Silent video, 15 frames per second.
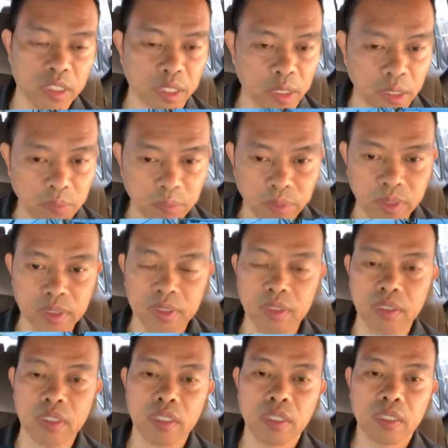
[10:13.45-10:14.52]
nakikiapid.
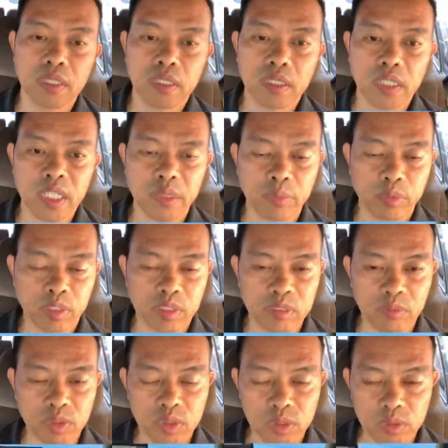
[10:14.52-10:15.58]
Hindi po tayo
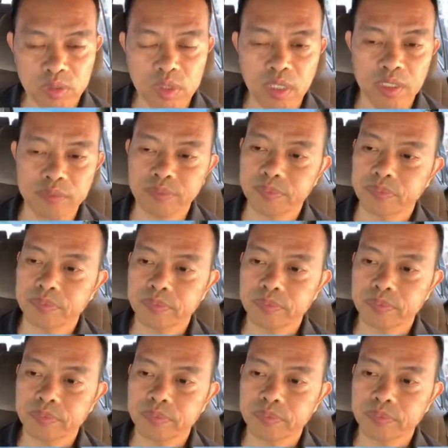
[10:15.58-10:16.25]
samastiyosan.